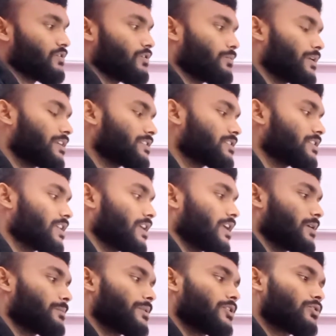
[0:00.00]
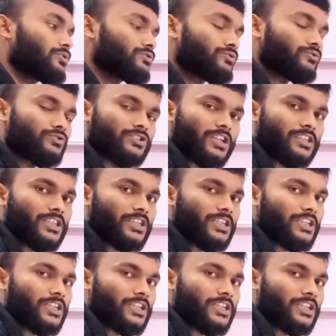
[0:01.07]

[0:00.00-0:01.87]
तो फ्रेंड्स वीडियो को शुरू से अंत तक